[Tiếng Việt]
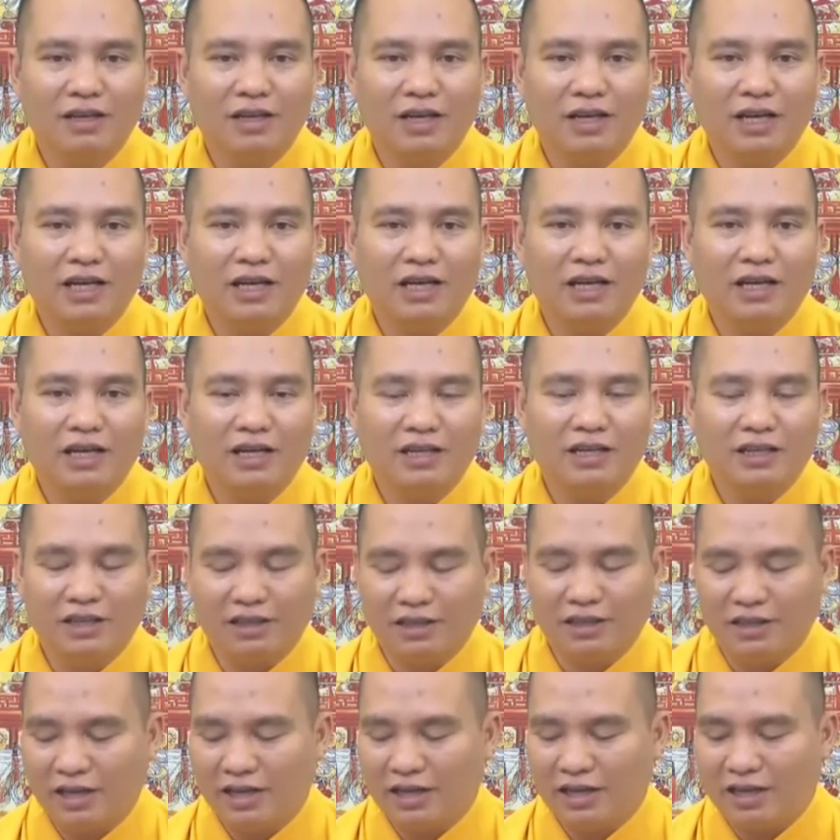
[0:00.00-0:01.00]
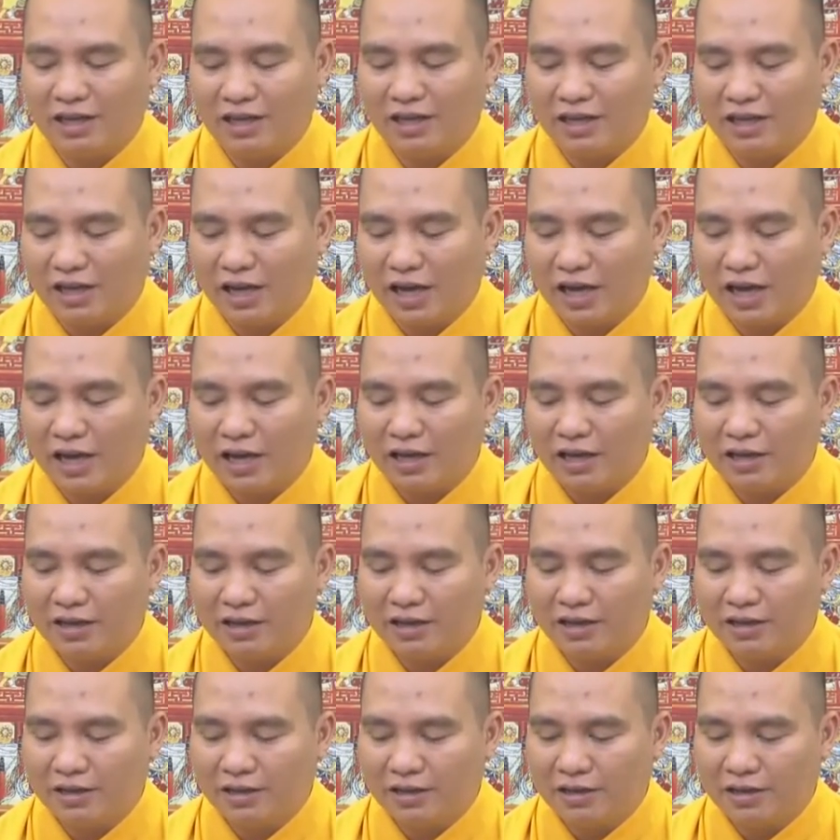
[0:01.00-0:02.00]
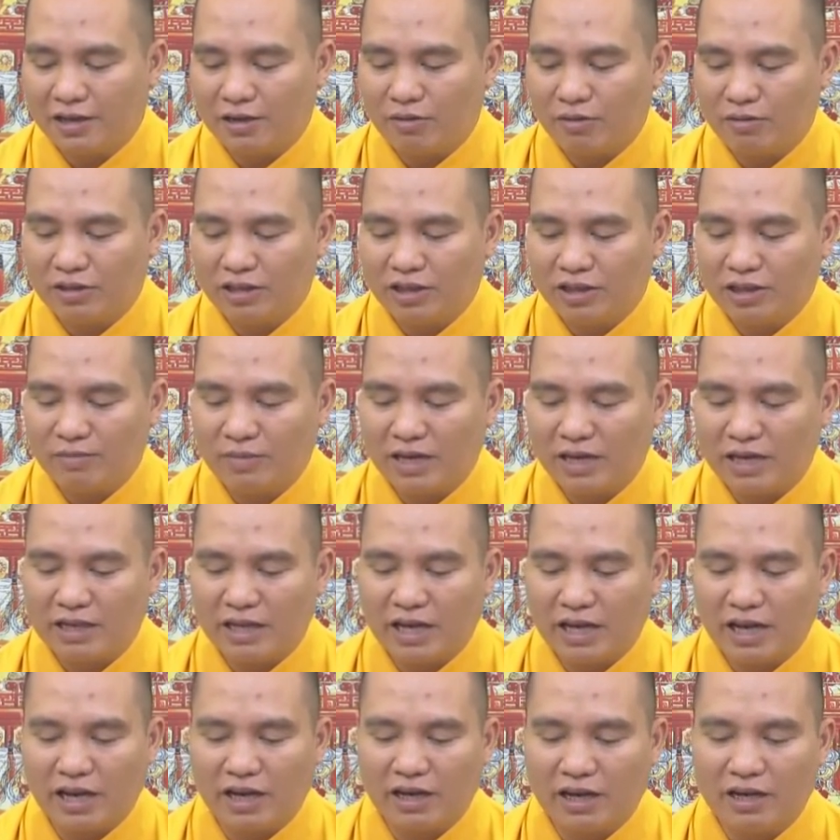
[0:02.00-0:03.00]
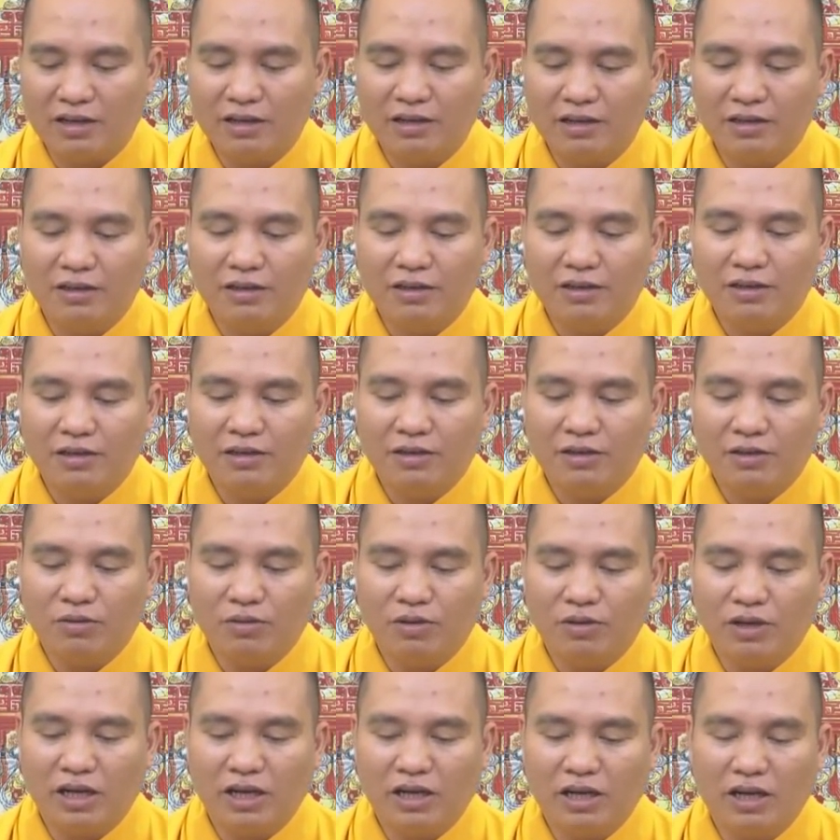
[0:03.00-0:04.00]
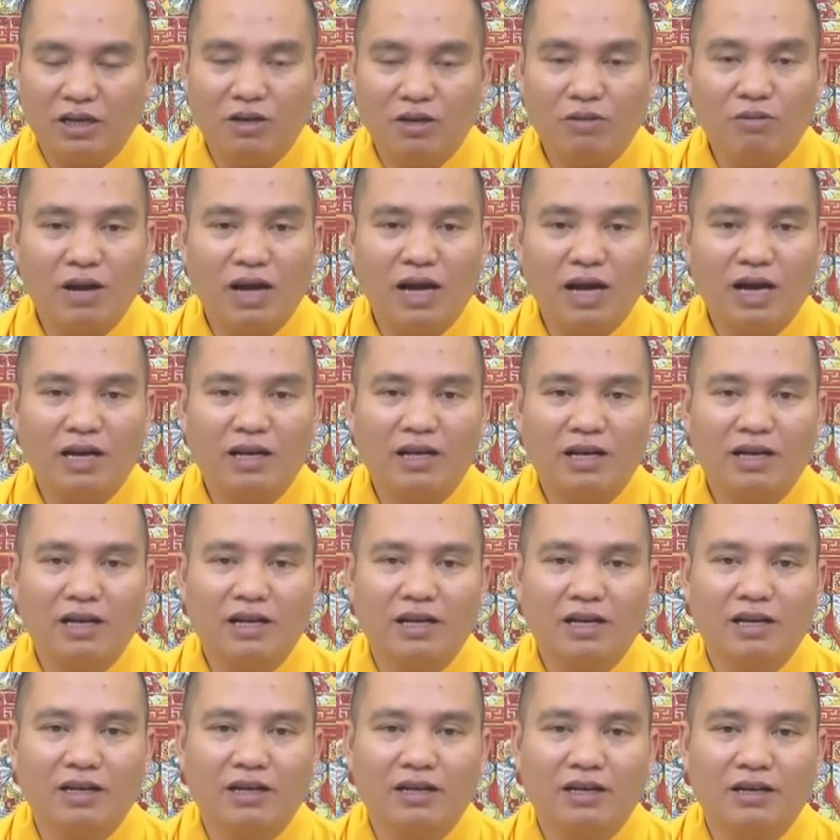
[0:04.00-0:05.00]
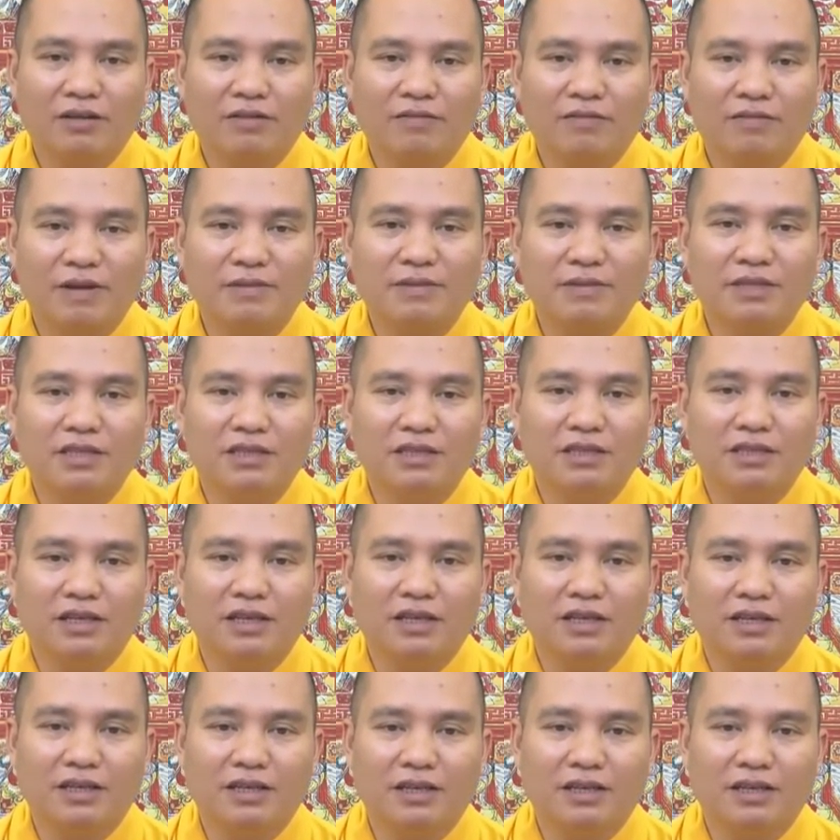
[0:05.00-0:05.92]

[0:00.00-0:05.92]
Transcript: hay là gì hay là nghe đọc những cái bài giảng của ngài ấn quang à, pháp sư